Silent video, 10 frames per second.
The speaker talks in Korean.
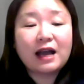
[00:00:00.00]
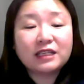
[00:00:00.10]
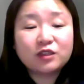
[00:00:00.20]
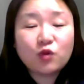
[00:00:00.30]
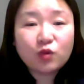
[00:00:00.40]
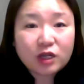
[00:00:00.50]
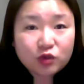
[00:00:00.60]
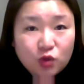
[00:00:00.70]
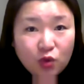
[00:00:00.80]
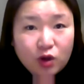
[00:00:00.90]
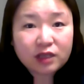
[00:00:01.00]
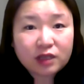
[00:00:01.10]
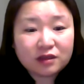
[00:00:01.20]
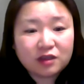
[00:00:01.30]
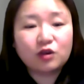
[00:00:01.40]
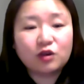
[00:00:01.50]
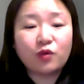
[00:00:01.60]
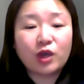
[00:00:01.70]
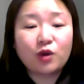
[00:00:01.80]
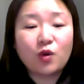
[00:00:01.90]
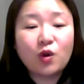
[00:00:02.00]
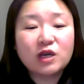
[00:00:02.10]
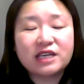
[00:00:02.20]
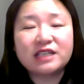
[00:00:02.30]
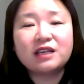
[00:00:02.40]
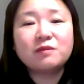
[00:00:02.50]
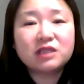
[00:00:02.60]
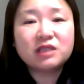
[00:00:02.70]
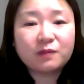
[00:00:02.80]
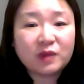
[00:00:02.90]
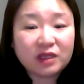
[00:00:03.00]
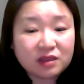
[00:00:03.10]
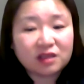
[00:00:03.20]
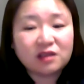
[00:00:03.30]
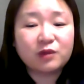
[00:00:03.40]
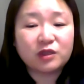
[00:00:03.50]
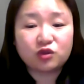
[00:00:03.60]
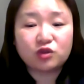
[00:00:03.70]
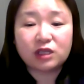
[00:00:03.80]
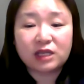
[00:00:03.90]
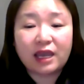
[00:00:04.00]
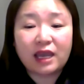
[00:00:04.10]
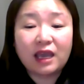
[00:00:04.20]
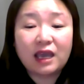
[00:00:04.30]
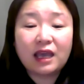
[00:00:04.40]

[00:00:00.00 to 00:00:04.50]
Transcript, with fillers: 시공간 초월의 능력을 보이고 이백삼십칠의 빛을 비출 때